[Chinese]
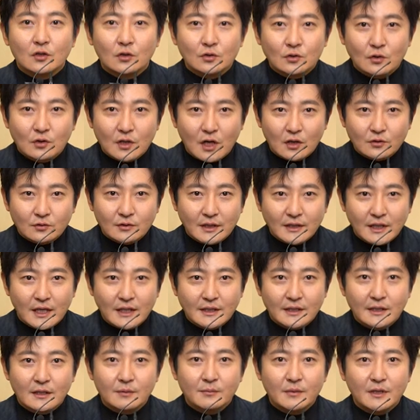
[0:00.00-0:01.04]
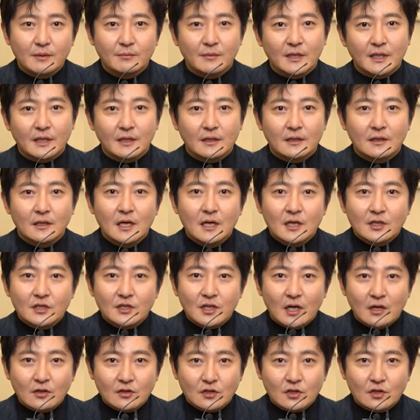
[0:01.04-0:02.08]
偷偷告诉大家一个秘密，
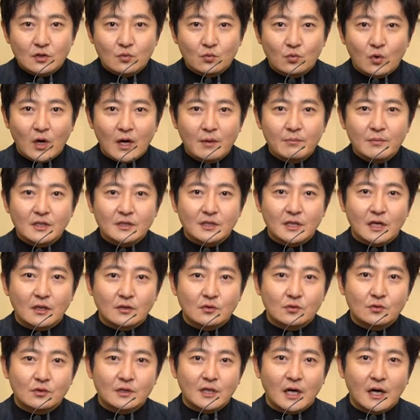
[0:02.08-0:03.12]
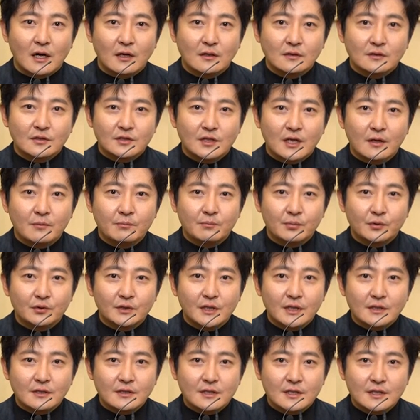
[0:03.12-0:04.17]
上市5万梦想剧场将不
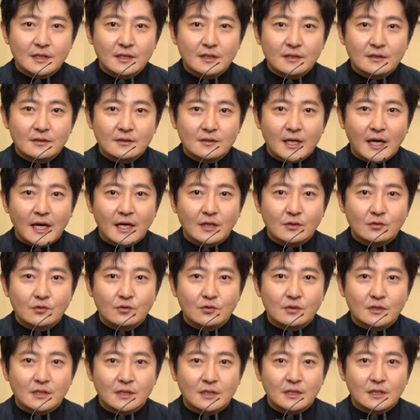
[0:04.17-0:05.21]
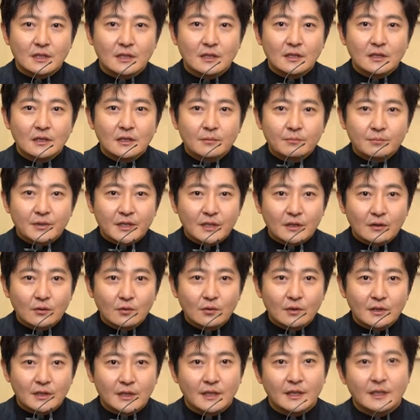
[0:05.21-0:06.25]
定期在剧集评
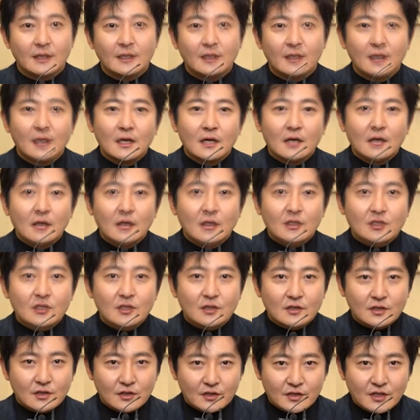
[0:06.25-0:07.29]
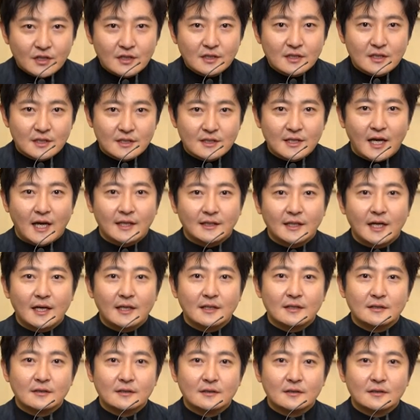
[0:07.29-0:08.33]
论里设置惊喜彩
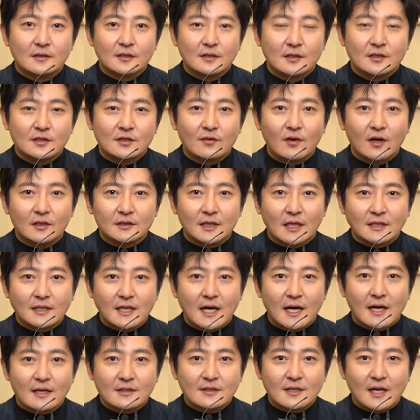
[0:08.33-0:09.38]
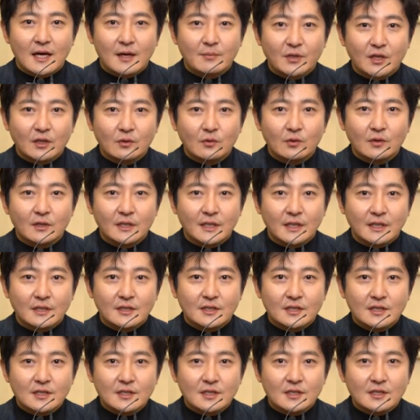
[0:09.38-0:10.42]
蛋，希望大家在评论里
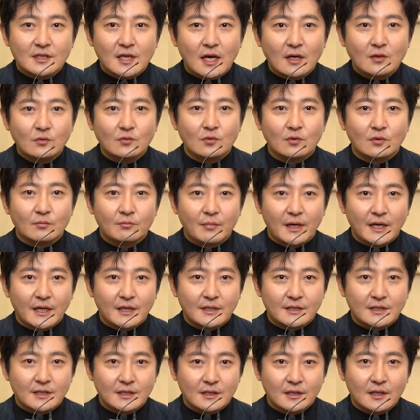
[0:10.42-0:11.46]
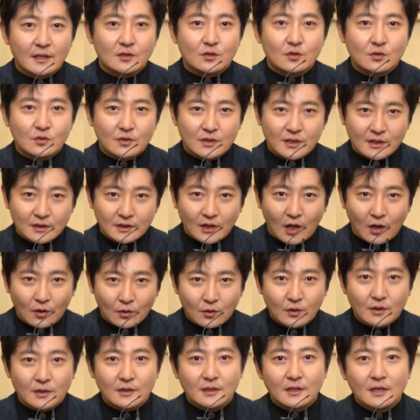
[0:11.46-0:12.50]
积极参与每集的剧情讨
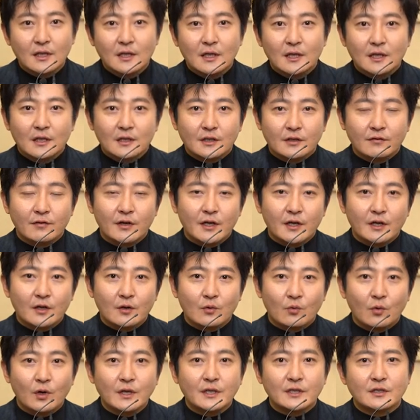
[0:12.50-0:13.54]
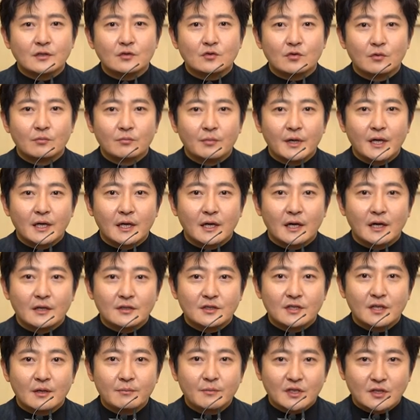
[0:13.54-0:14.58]
论，因为我已经准备了
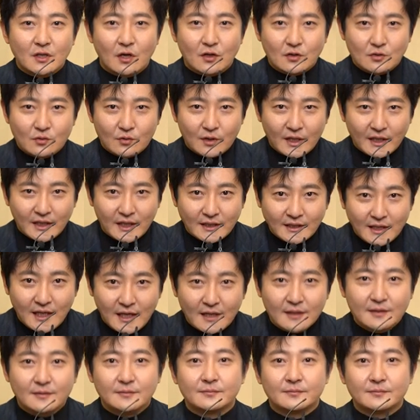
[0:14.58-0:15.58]
签名照送给大家。